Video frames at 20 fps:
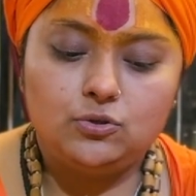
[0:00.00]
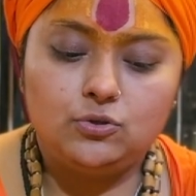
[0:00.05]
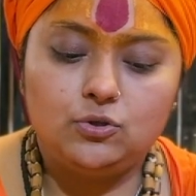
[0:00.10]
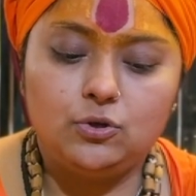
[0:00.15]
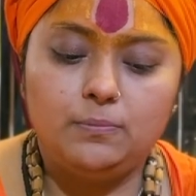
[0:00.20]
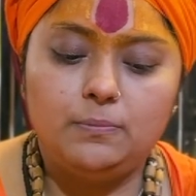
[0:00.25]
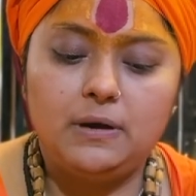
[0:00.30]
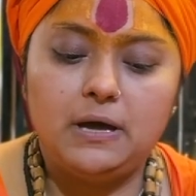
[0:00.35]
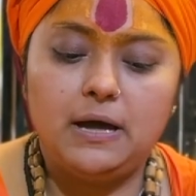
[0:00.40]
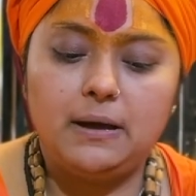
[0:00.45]

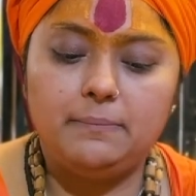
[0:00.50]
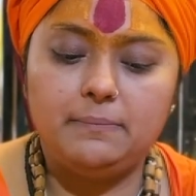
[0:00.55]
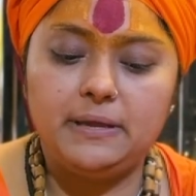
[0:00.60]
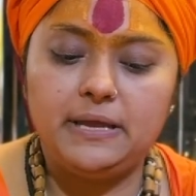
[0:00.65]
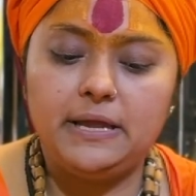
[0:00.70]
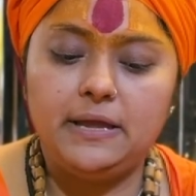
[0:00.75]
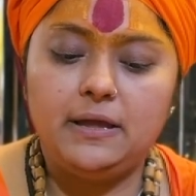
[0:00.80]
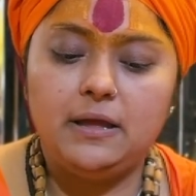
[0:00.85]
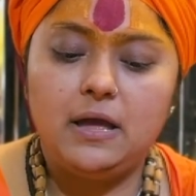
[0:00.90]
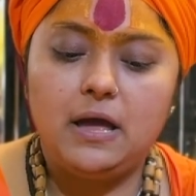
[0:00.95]
तुम
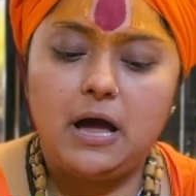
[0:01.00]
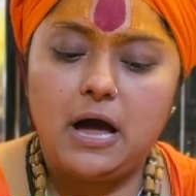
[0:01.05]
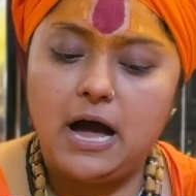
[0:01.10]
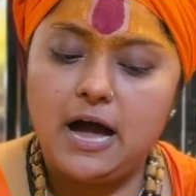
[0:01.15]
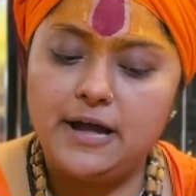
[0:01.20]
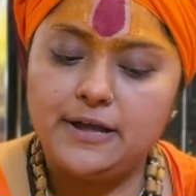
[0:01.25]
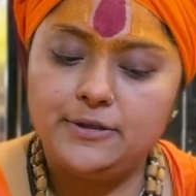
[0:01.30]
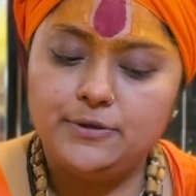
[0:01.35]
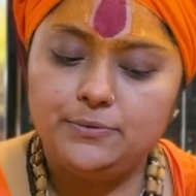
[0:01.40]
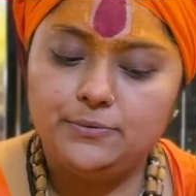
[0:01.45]
हमें
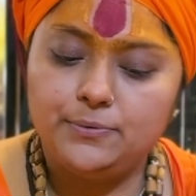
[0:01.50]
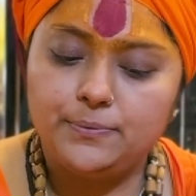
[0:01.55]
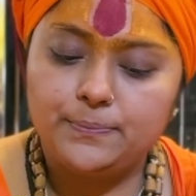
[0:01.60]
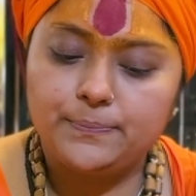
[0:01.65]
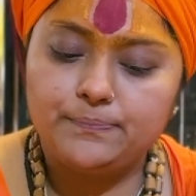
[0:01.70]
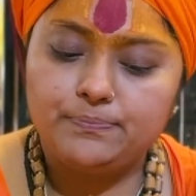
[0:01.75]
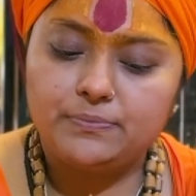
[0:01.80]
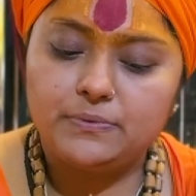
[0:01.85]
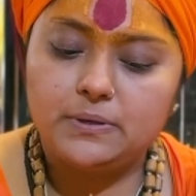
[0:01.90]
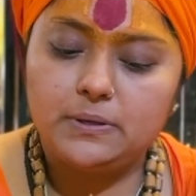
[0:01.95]
आयु
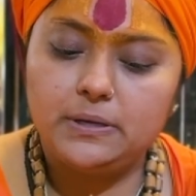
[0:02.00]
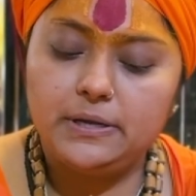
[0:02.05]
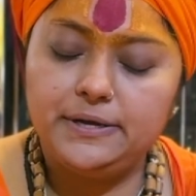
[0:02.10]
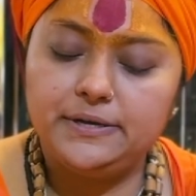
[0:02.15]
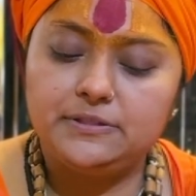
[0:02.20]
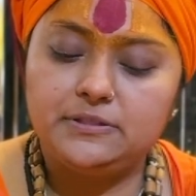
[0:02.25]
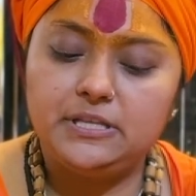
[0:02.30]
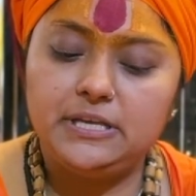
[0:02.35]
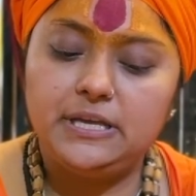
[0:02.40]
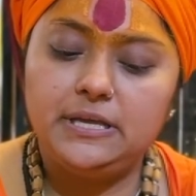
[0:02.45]

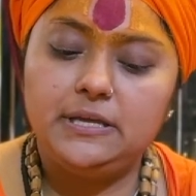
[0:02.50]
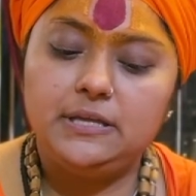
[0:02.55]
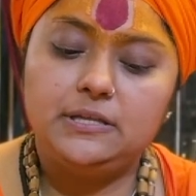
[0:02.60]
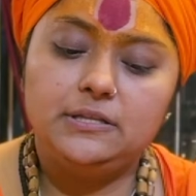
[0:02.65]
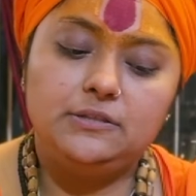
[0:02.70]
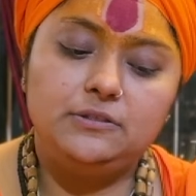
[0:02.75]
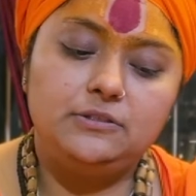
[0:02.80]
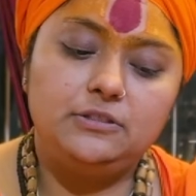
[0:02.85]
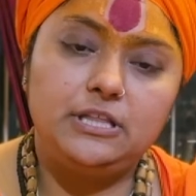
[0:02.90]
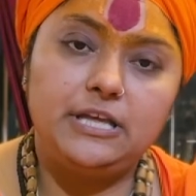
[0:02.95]
कीर्ति
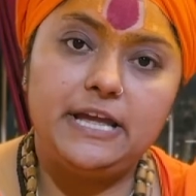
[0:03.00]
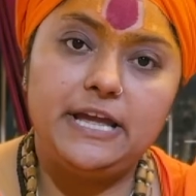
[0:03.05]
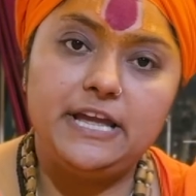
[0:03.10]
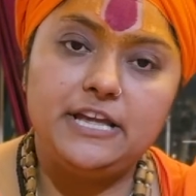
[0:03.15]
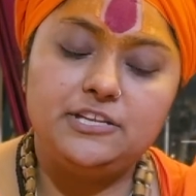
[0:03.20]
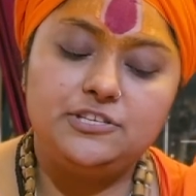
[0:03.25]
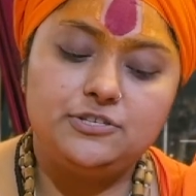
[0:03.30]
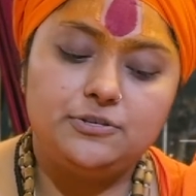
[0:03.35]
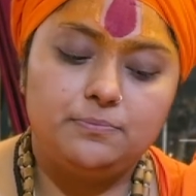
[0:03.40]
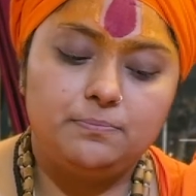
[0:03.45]

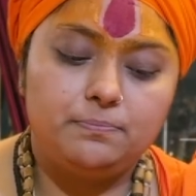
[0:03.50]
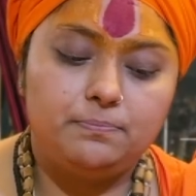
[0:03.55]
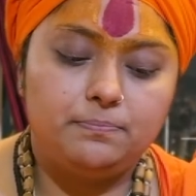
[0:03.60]
तेज